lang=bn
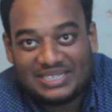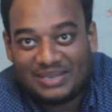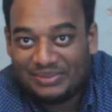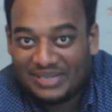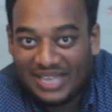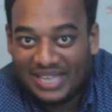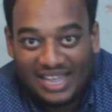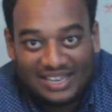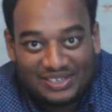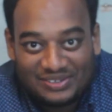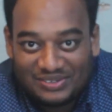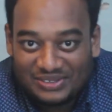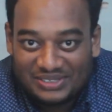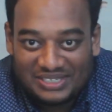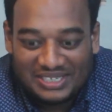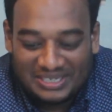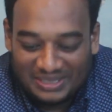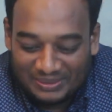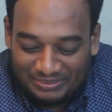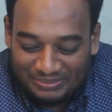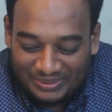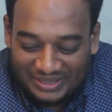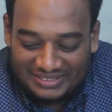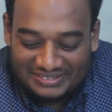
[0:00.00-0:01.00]
আমি খেয়াল করি না
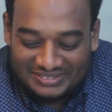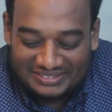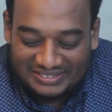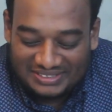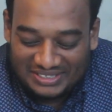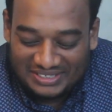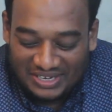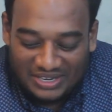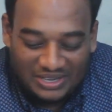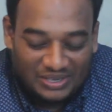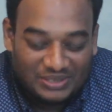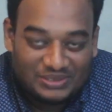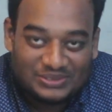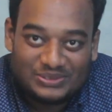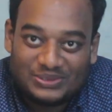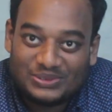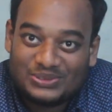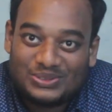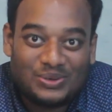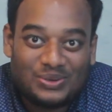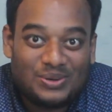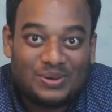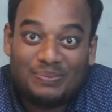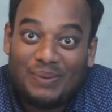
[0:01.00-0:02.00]
এটা পেঁয়াজ তো
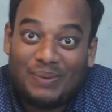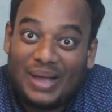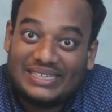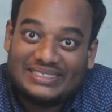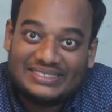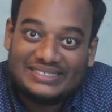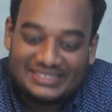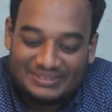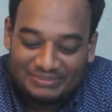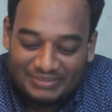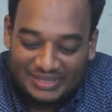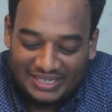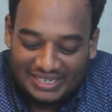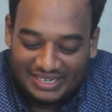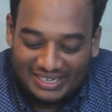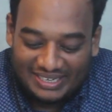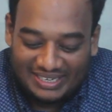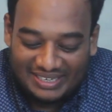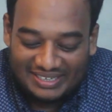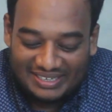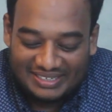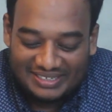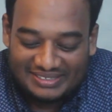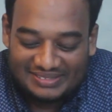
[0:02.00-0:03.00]
যখন পাইছি মানে
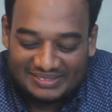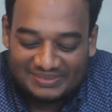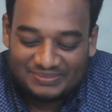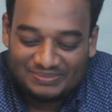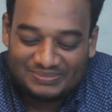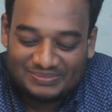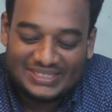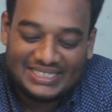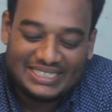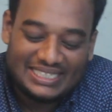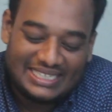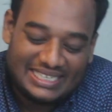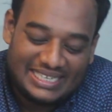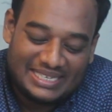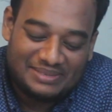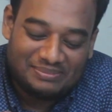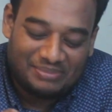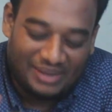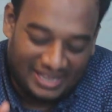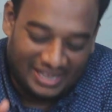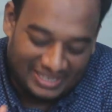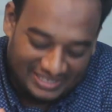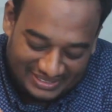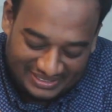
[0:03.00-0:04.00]
কি
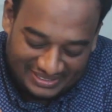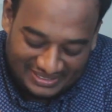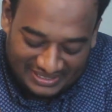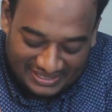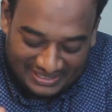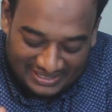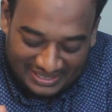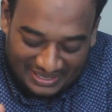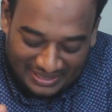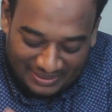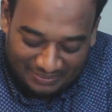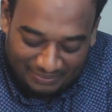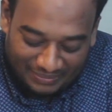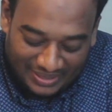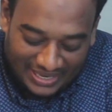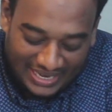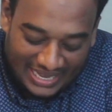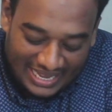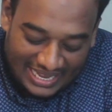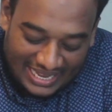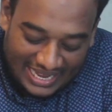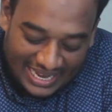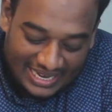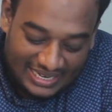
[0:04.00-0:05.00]
ভাই মানে
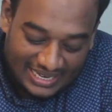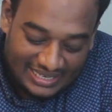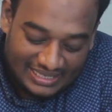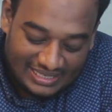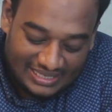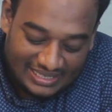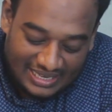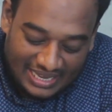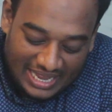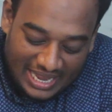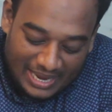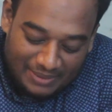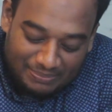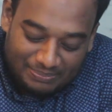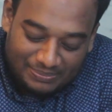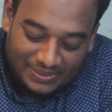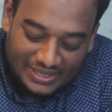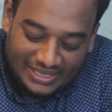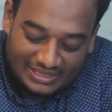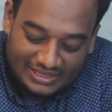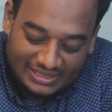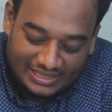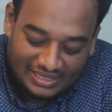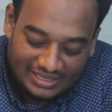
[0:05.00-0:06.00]
এই এই
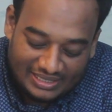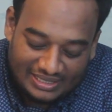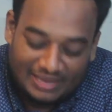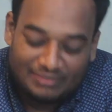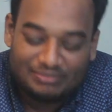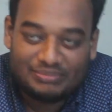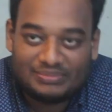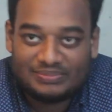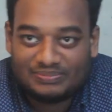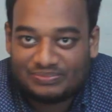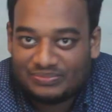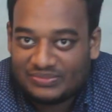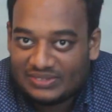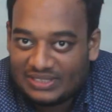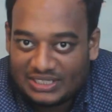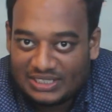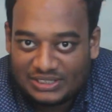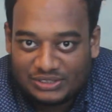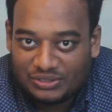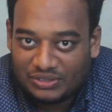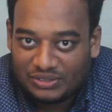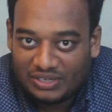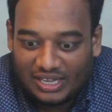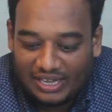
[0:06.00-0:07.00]
প্লেটটার দাম
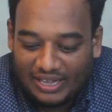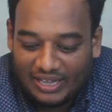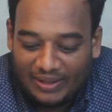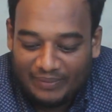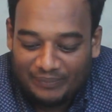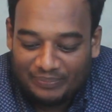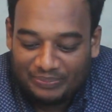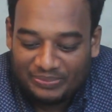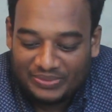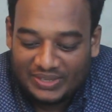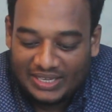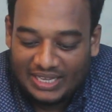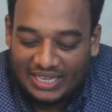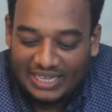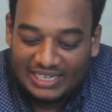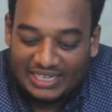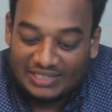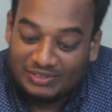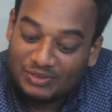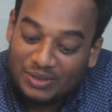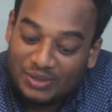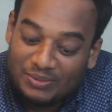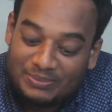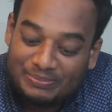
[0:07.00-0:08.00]
দেড়শো টাকা
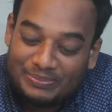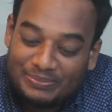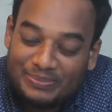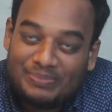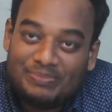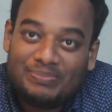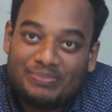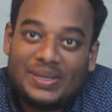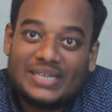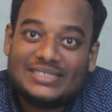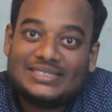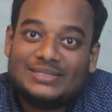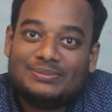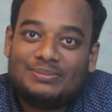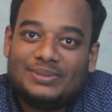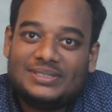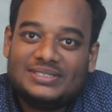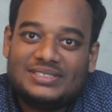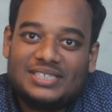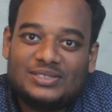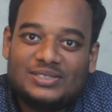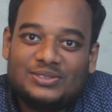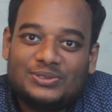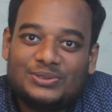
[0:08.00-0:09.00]
কিন্তু আমি পেঁয়াজ
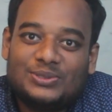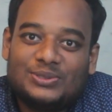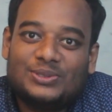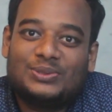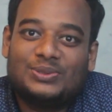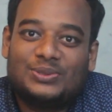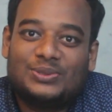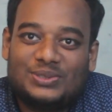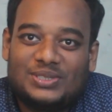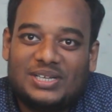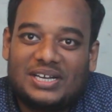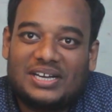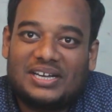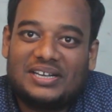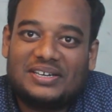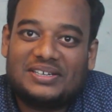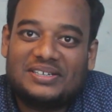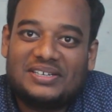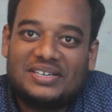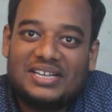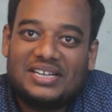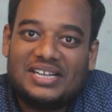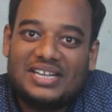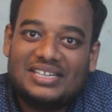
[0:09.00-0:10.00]
পেয়েছি একশো সত্তর টাকা
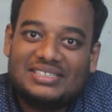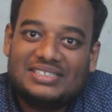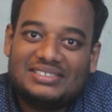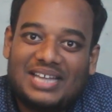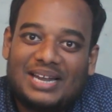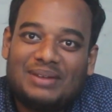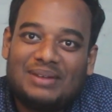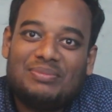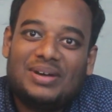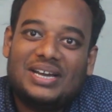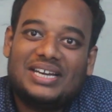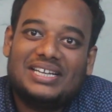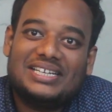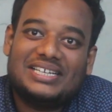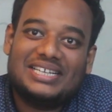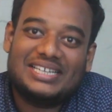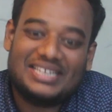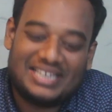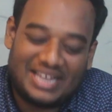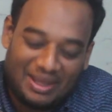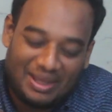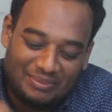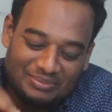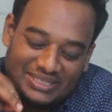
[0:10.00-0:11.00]
তার মানে কি
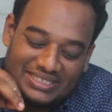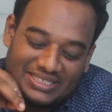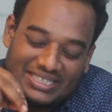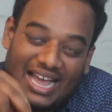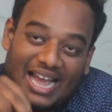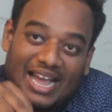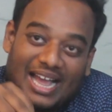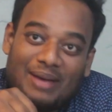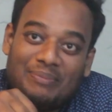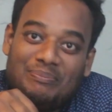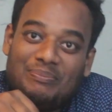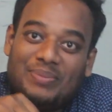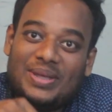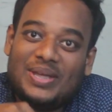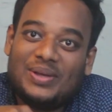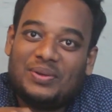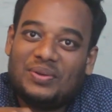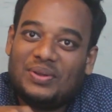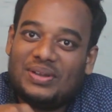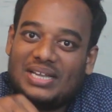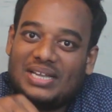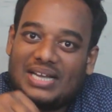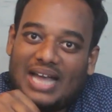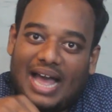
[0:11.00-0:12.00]
আমি টাকা পে
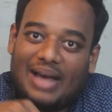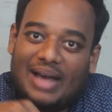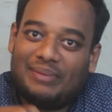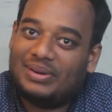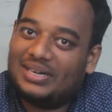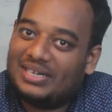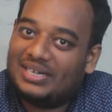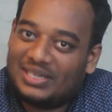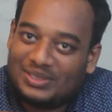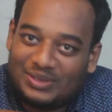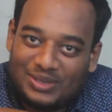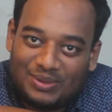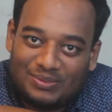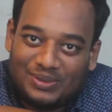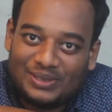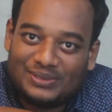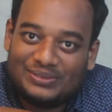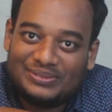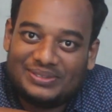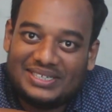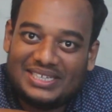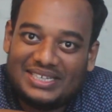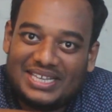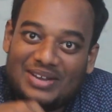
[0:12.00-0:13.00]
করলে খাবারটা তো আমার
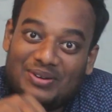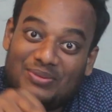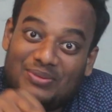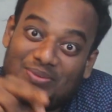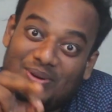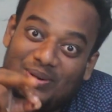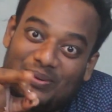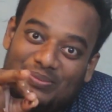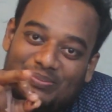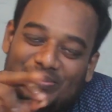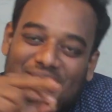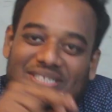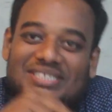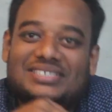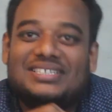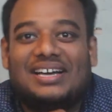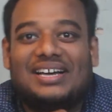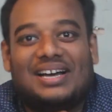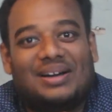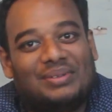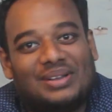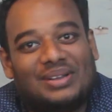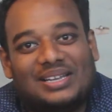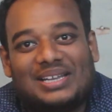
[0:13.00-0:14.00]
ফ্রি এর উপর আরও বিশ
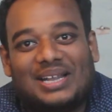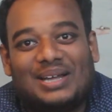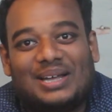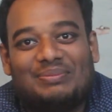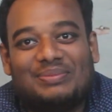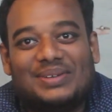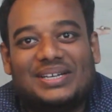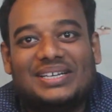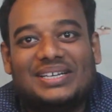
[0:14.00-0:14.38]
টাকা আমার লাভ